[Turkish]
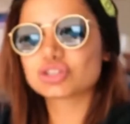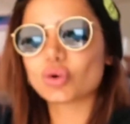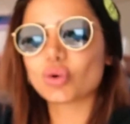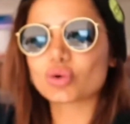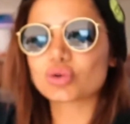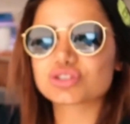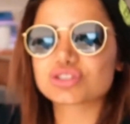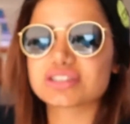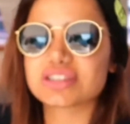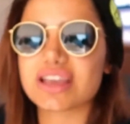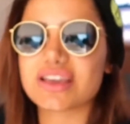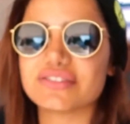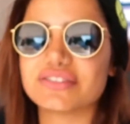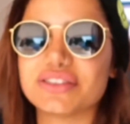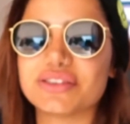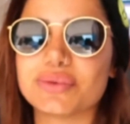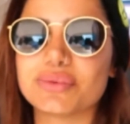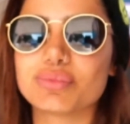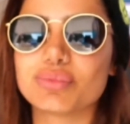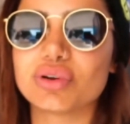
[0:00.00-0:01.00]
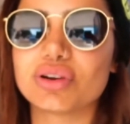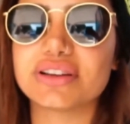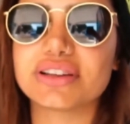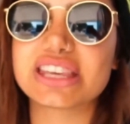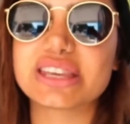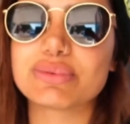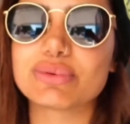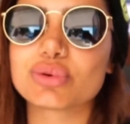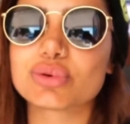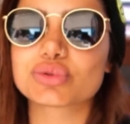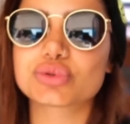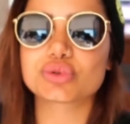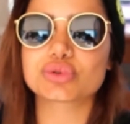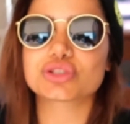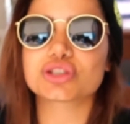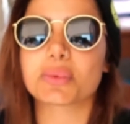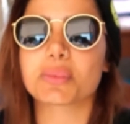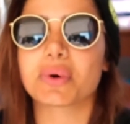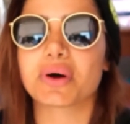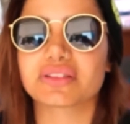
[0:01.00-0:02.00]
Çok sevdiğim bu ekibi
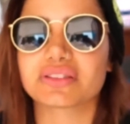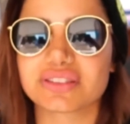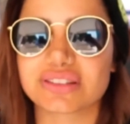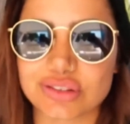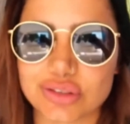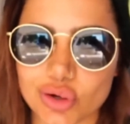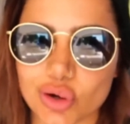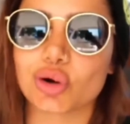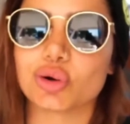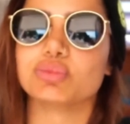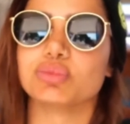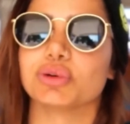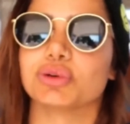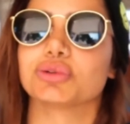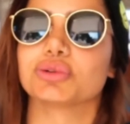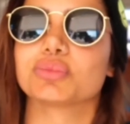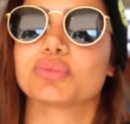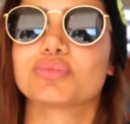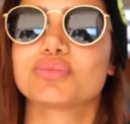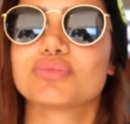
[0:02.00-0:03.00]
uzun zamandır görmüyordum.